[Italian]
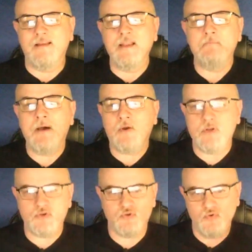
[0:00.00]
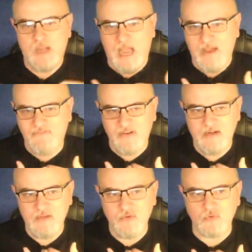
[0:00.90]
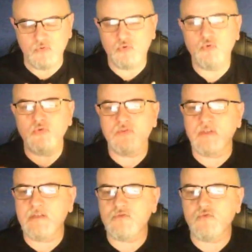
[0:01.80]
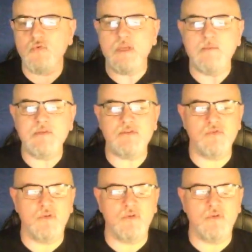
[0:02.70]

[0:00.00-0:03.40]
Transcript: il barone Ashura ha fallito tutte le sue missioni,